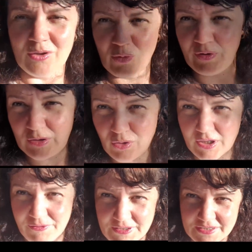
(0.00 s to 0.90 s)
у
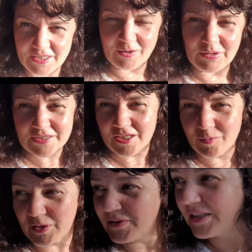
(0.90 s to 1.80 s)
фотографа сделаем
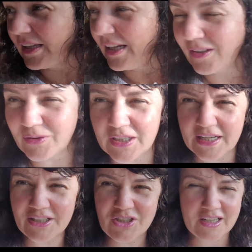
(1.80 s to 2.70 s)
несколько профессиональных
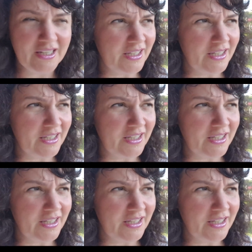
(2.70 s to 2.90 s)
фотокарточек.